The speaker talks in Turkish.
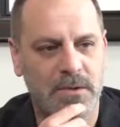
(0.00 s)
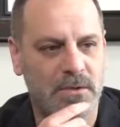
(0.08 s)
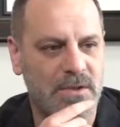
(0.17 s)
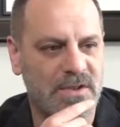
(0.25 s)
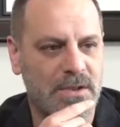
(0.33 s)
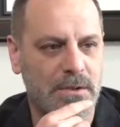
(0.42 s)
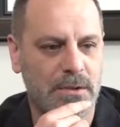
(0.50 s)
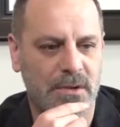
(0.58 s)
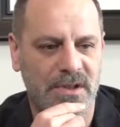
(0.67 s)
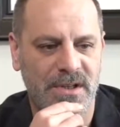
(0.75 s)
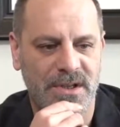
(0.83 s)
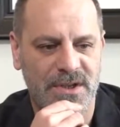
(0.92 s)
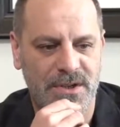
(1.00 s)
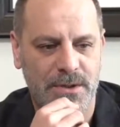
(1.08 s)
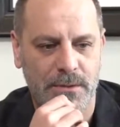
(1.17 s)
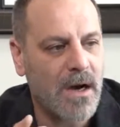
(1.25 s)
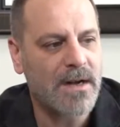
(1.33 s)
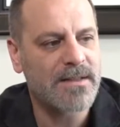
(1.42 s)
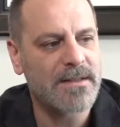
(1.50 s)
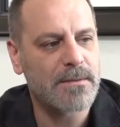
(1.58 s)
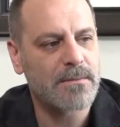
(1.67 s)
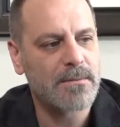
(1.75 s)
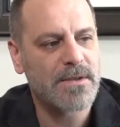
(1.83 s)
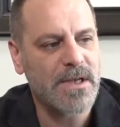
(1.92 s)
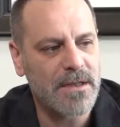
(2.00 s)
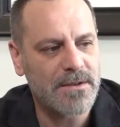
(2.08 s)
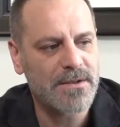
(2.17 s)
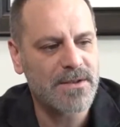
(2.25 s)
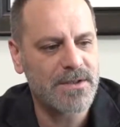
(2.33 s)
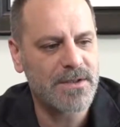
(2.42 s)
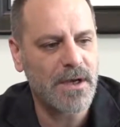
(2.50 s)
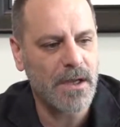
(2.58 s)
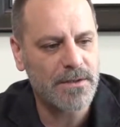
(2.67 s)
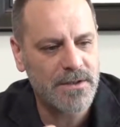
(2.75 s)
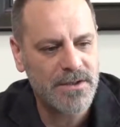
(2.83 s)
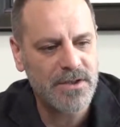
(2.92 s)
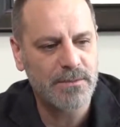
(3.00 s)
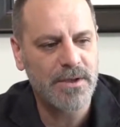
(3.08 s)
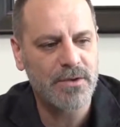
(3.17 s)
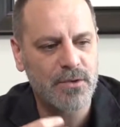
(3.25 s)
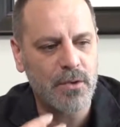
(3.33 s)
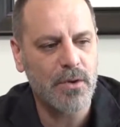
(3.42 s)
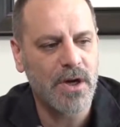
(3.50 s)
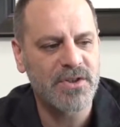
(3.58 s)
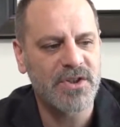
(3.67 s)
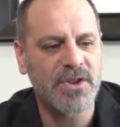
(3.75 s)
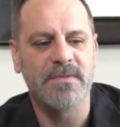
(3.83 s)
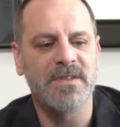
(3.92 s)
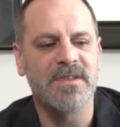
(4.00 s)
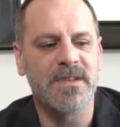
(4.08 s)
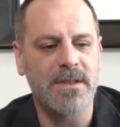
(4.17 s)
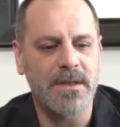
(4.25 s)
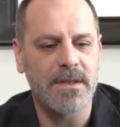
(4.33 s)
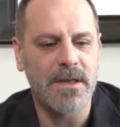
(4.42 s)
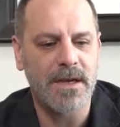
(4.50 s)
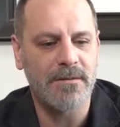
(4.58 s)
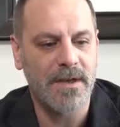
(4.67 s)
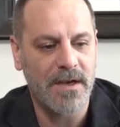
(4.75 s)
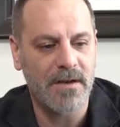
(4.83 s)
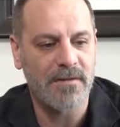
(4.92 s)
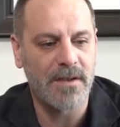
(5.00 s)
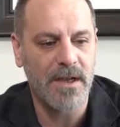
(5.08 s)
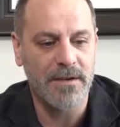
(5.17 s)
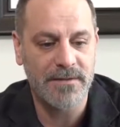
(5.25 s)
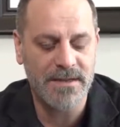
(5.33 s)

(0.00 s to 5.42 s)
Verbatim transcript: E, İnsanına göre değişir. Artık yanlış anlaşılmaya çok açık zihinler ve kafalar.